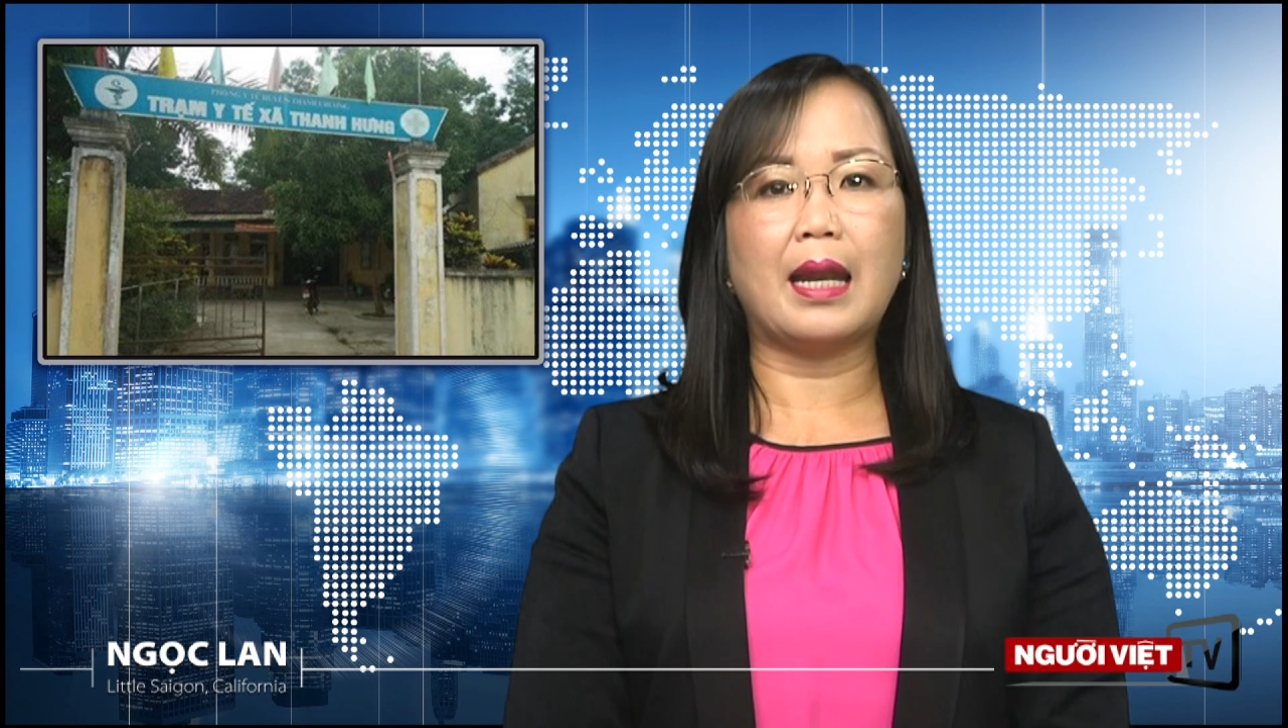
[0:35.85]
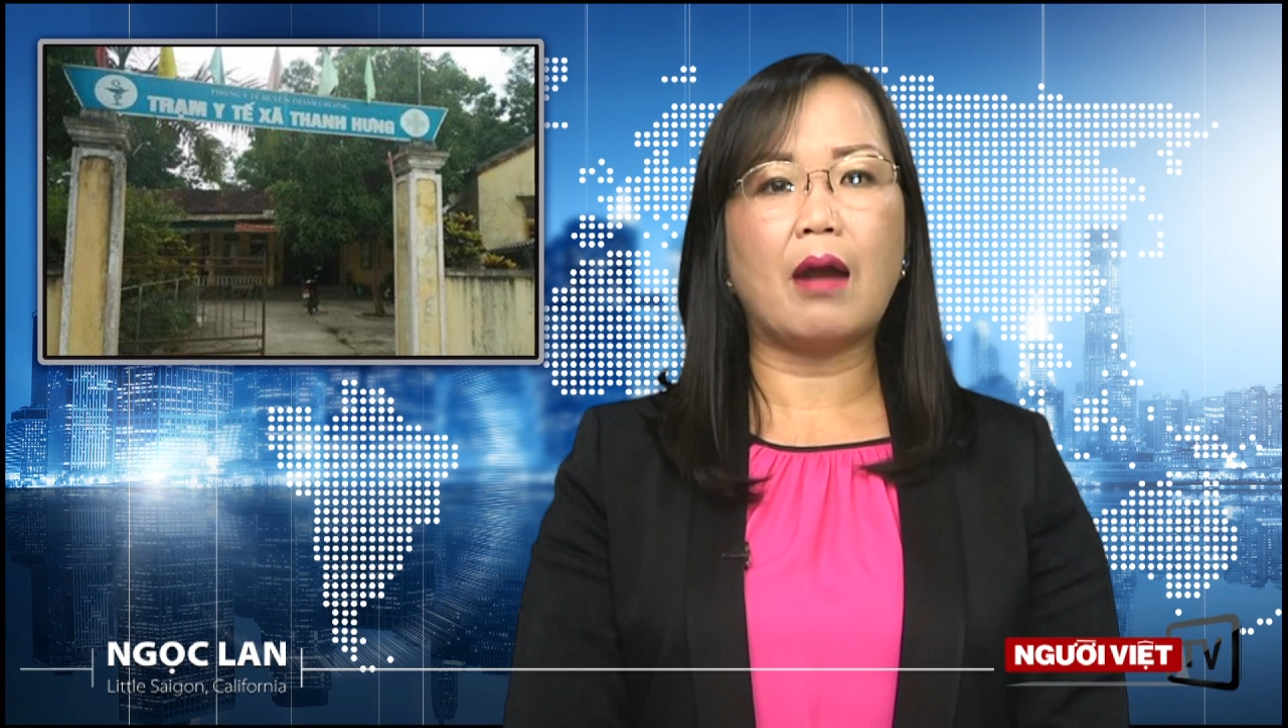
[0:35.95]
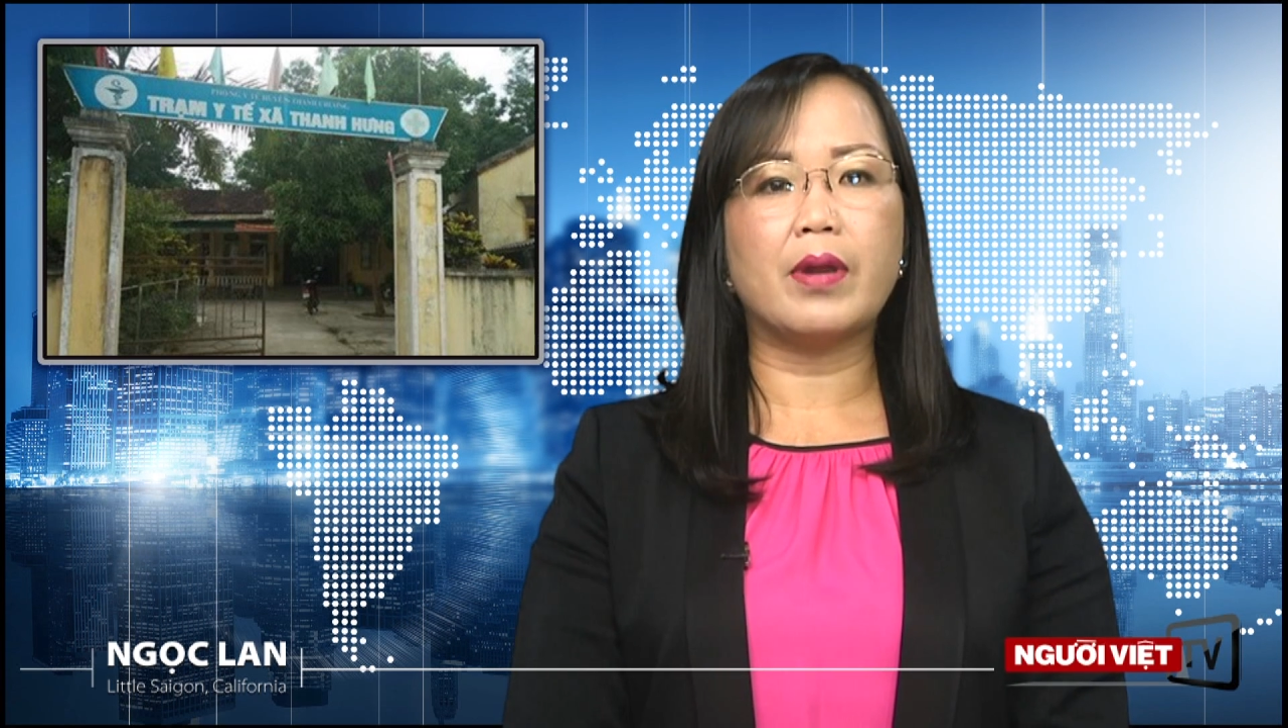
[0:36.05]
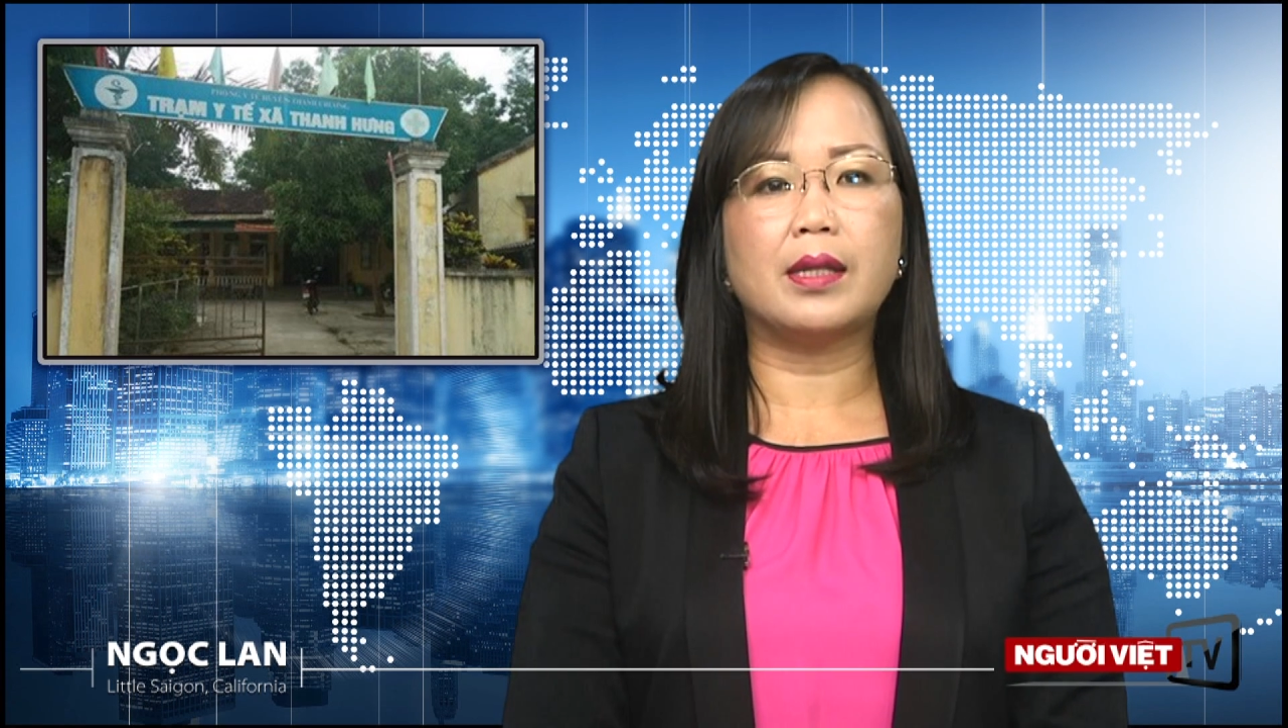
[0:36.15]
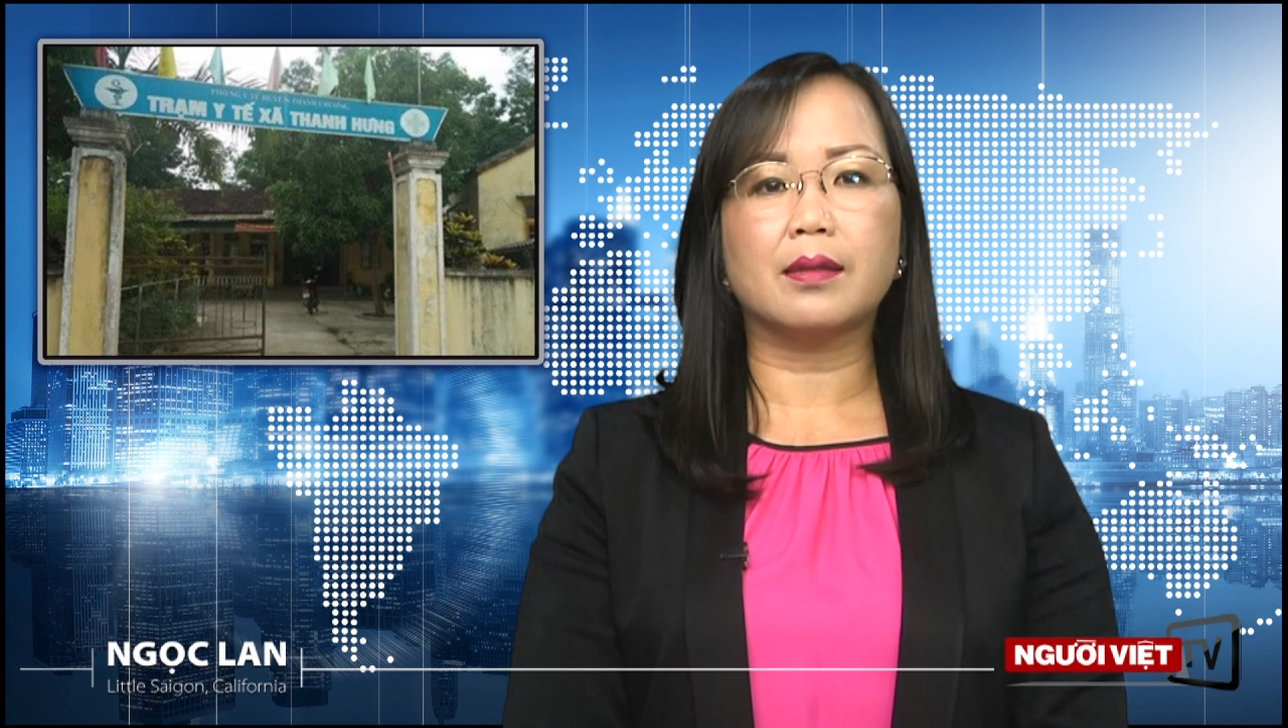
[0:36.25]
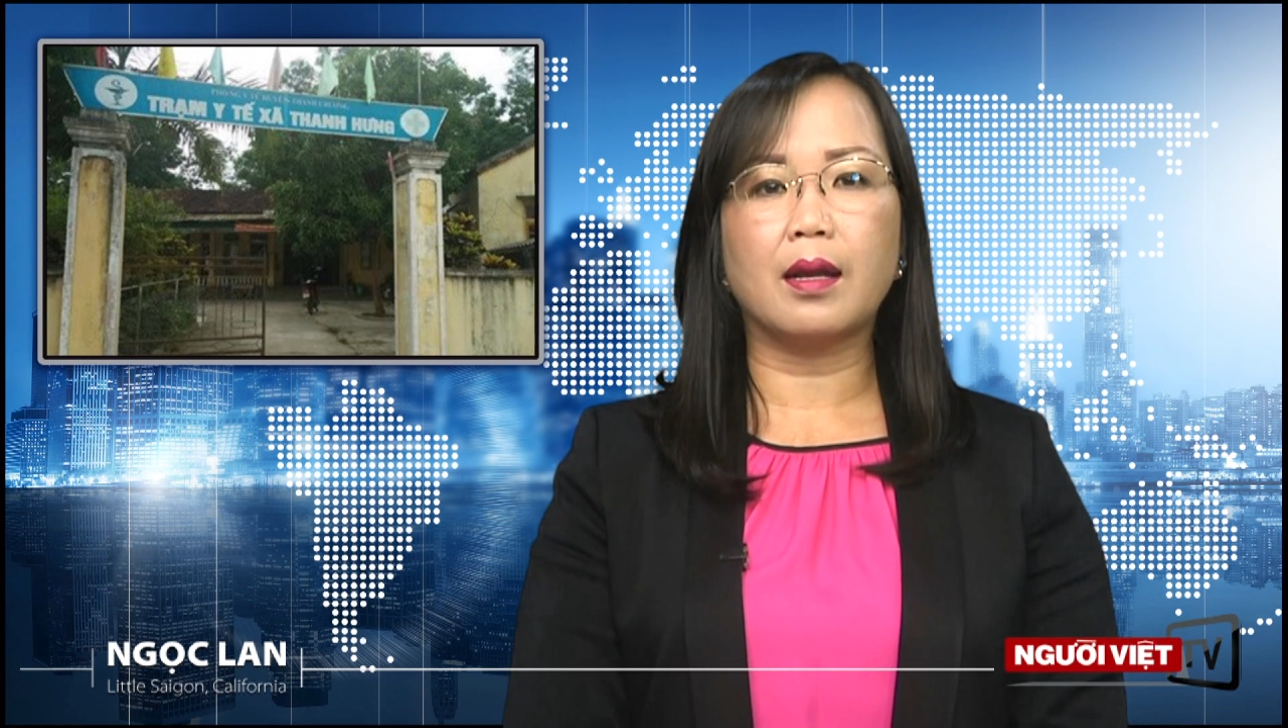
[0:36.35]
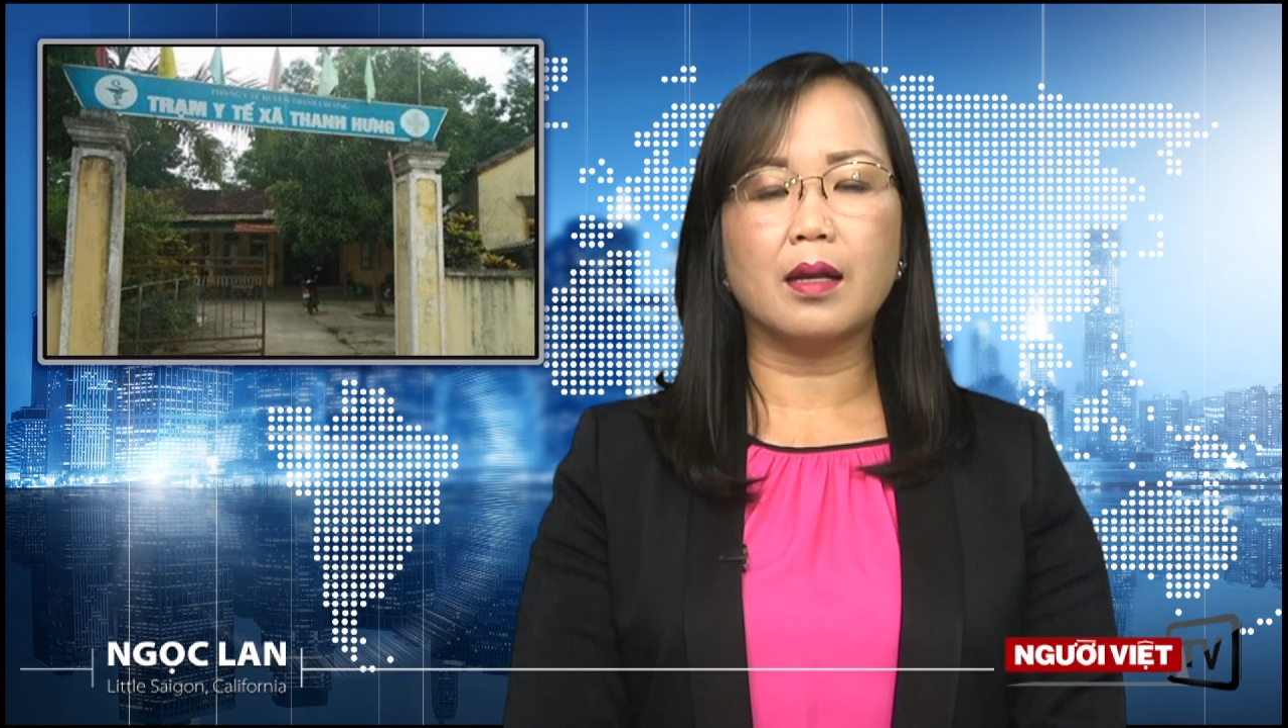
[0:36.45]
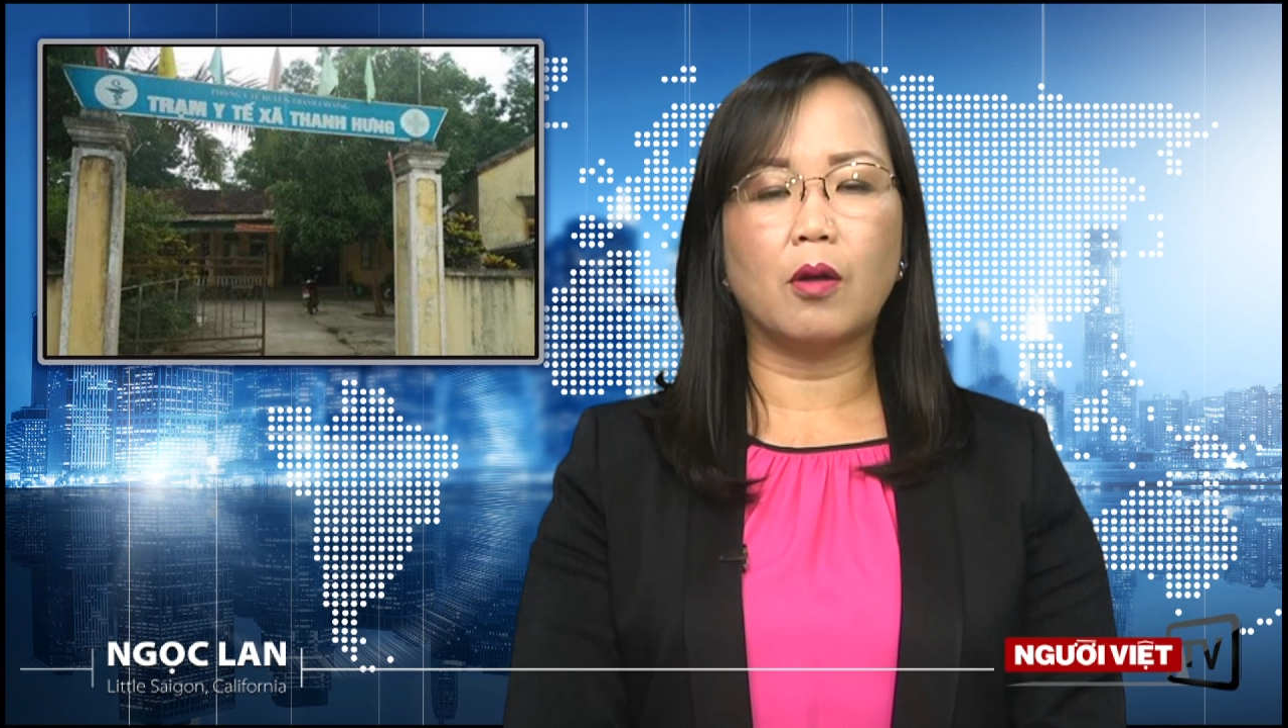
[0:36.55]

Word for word: lao đến tấn